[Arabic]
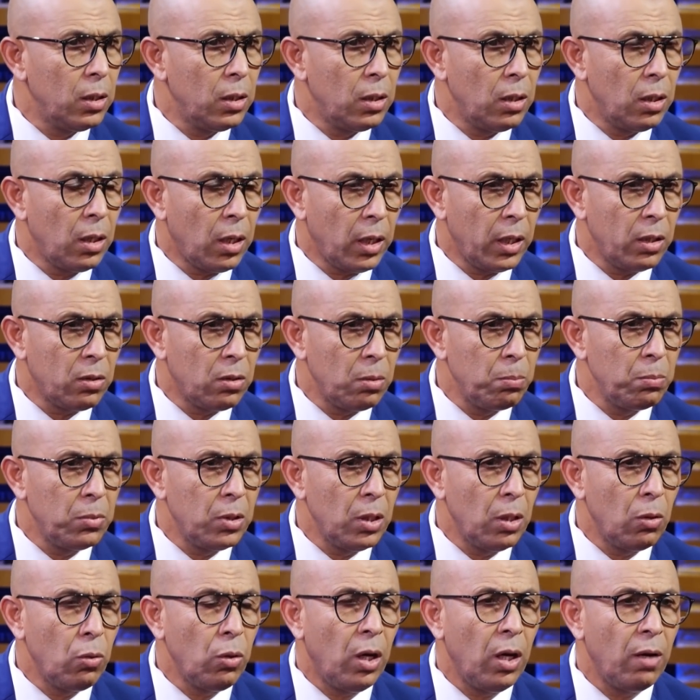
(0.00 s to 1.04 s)
الريتم
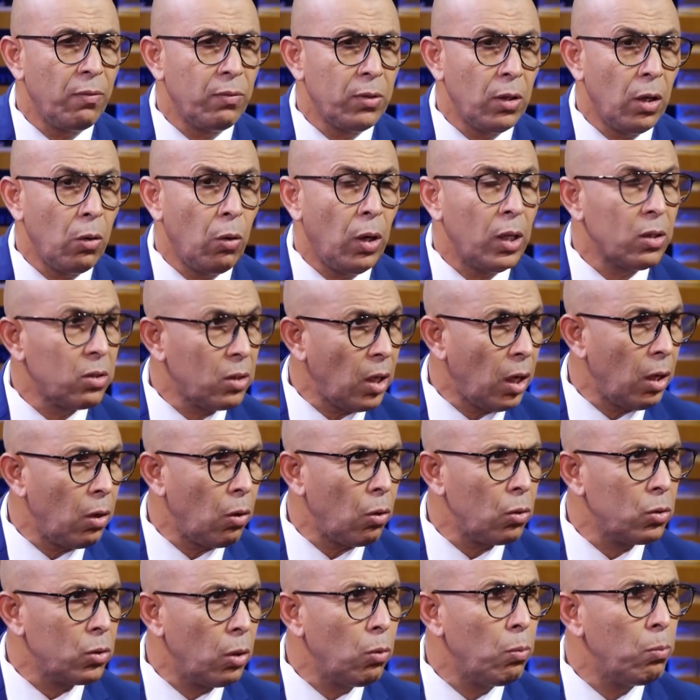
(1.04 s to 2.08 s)
ديالو يحافظ على واحد
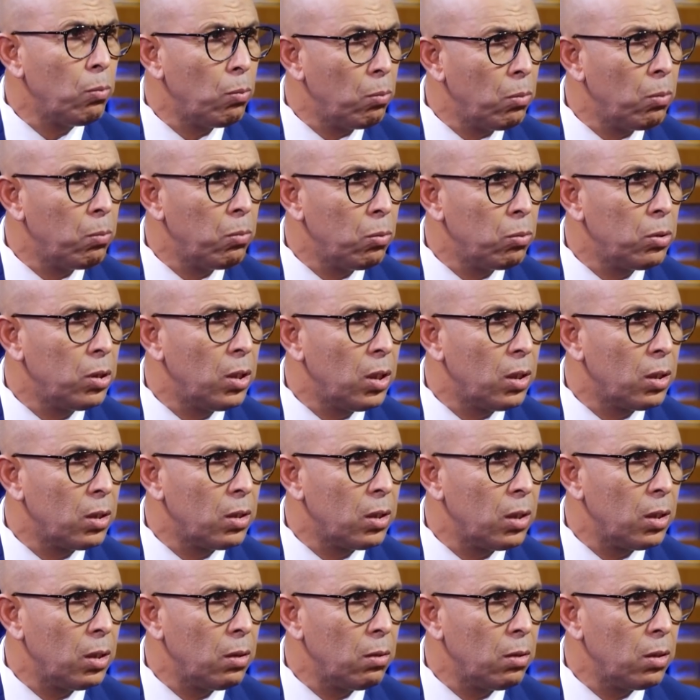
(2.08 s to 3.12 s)
التالق ديالو مده
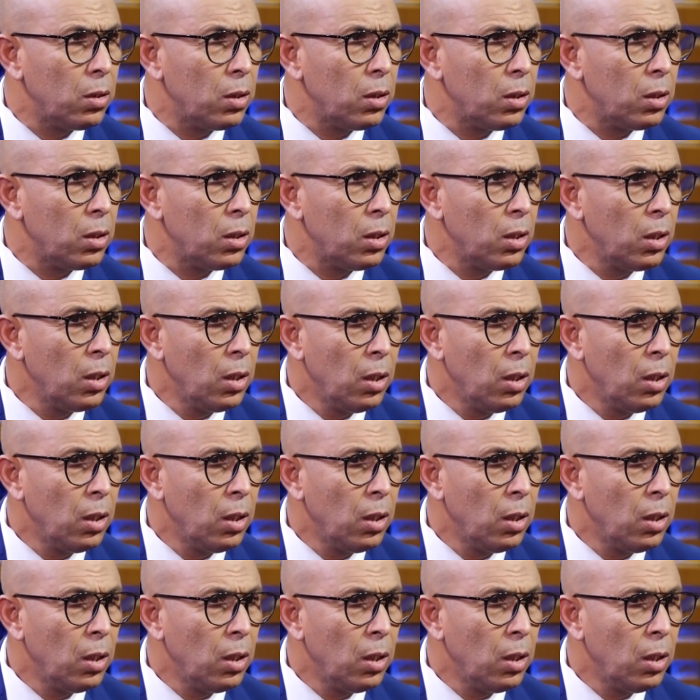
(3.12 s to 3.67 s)
آه، آه،